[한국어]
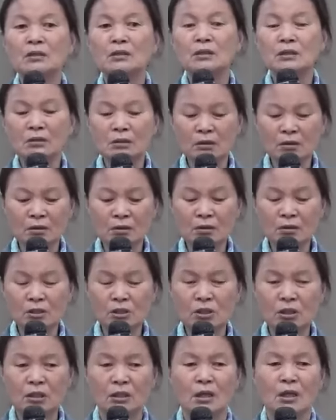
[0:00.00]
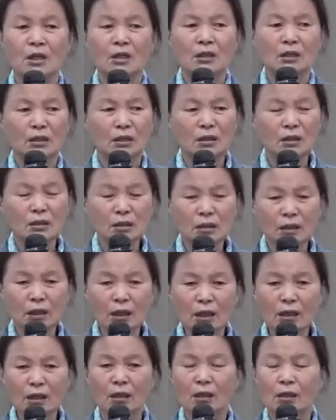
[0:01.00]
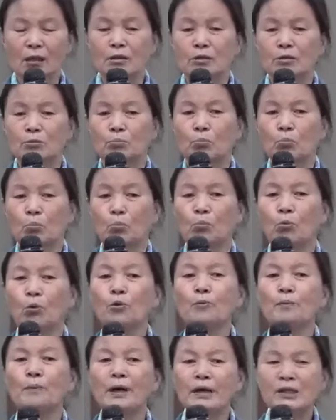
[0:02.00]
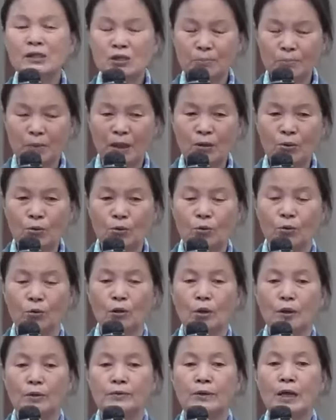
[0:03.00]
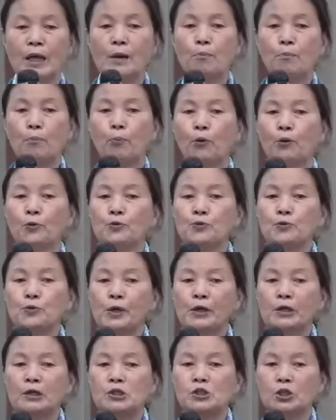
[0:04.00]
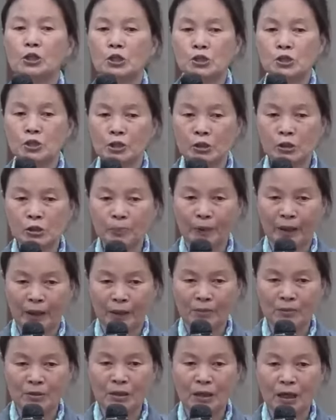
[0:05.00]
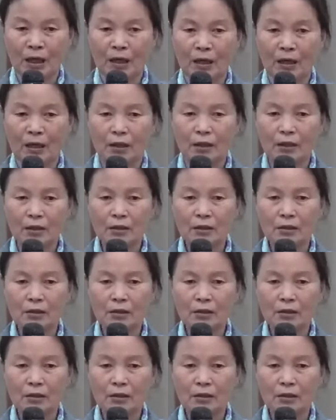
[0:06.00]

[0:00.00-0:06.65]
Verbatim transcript: 있는 듯이 그렇게 목매이지 말고 내 본교회를 지키시기를 바랍니다.